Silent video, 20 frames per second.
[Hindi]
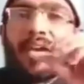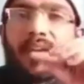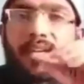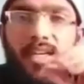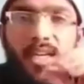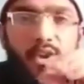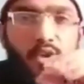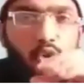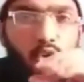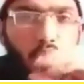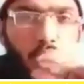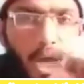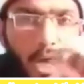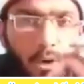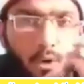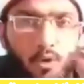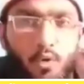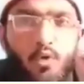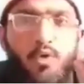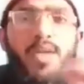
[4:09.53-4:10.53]
ये जो
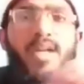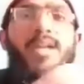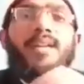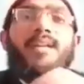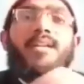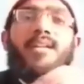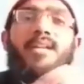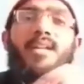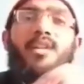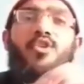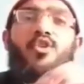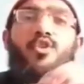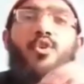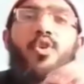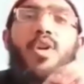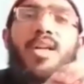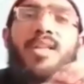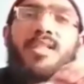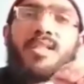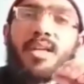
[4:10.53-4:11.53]
कानून
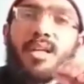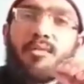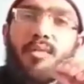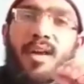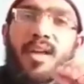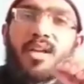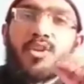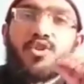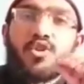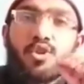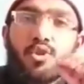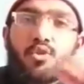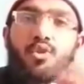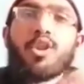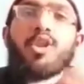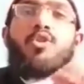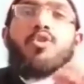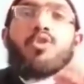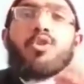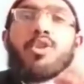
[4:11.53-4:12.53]
इंश्योरेंस करवाना
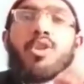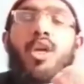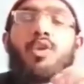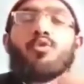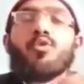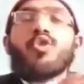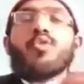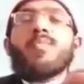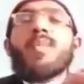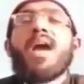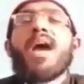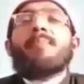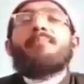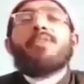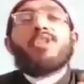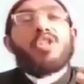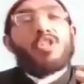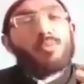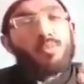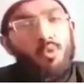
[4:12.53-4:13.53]
जरूरी होती है उसमें आप
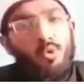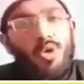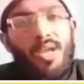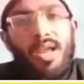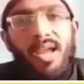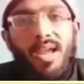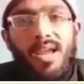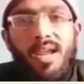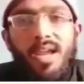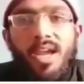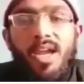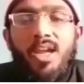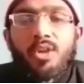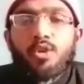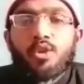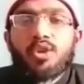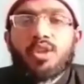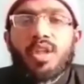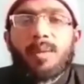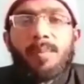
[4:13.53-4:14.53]
मजबूर हैं
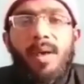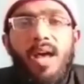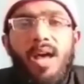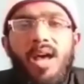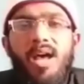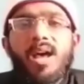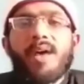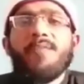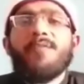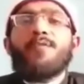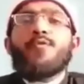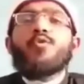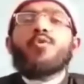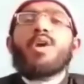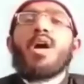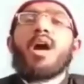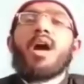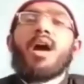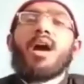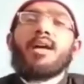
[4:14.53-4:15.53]
तो तमाम
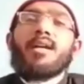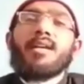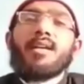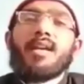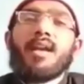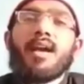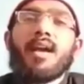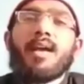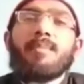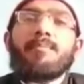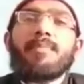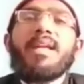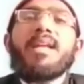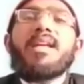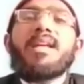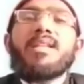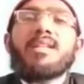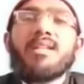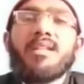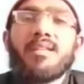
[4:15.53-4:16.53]
फुकहा के यहां
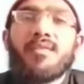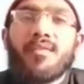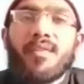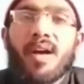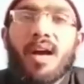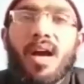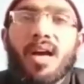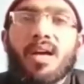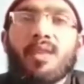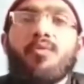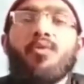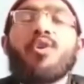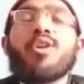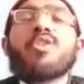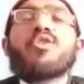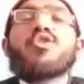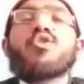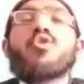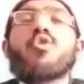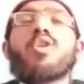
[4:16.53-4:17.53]
बिल इतफाक वो
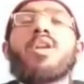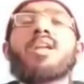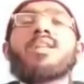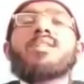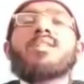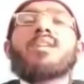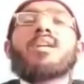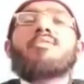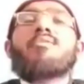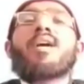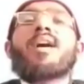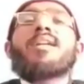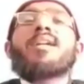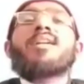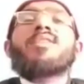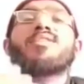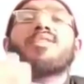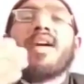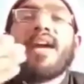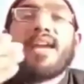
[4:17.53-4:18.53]
इंश्योरेंस
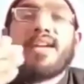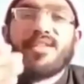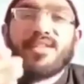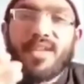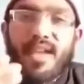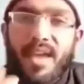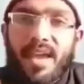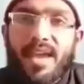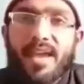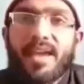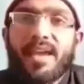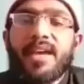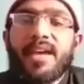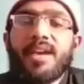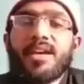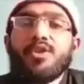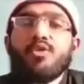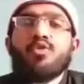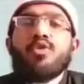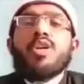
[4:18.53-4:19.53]
करवाना जायज है
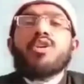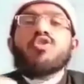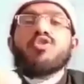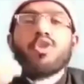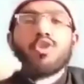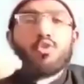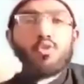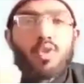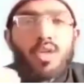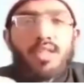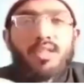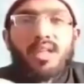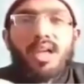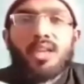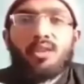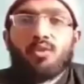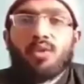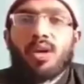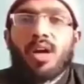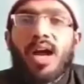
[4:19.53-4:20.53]
क्योंकि जरूरत
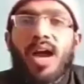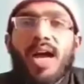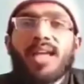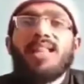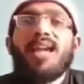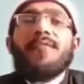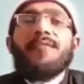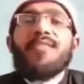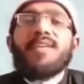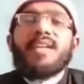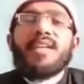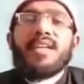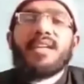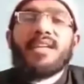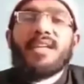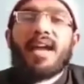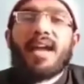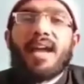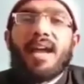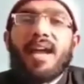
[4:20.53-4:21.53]
है तो कायदा
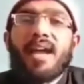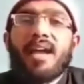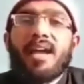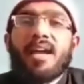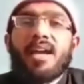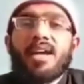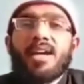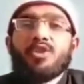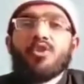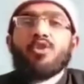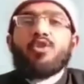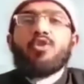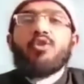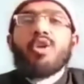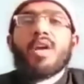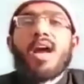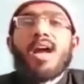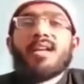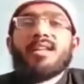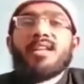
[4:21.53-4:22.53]
फिकिया है जो
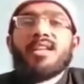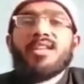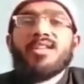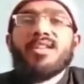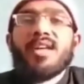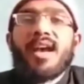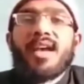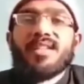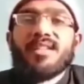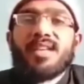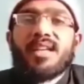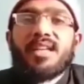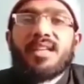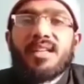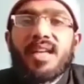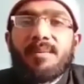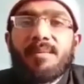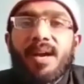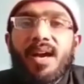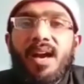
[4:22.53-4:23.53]
कुरान की साय से
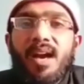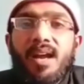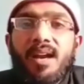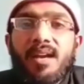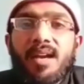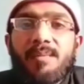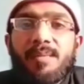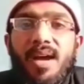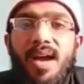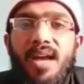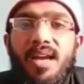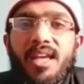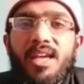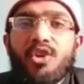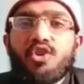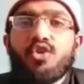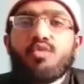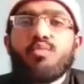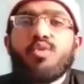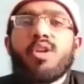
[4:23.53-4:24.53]
इन्ना
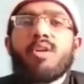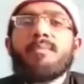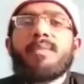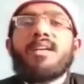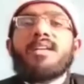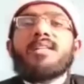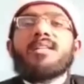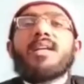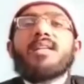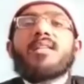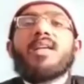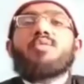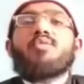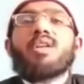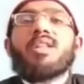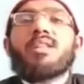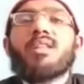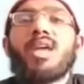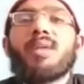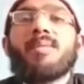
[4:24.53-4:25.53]

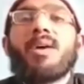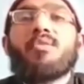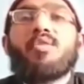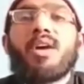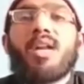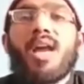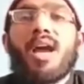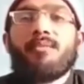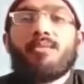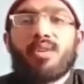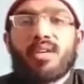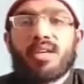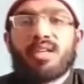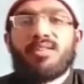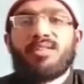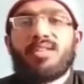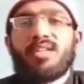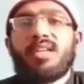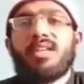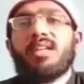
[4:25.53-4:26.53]

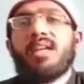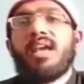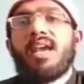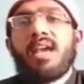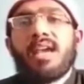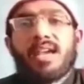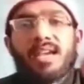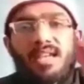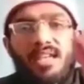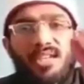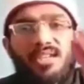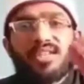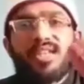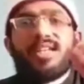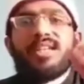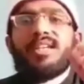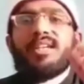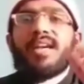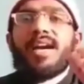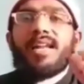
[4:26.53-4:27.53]
हर्रमालकुमलमईतमखनजीर
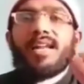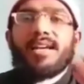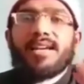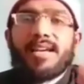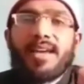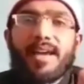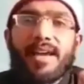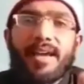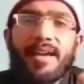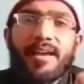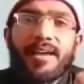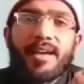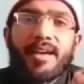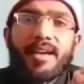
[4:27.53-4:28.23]
इससे निकाला गया है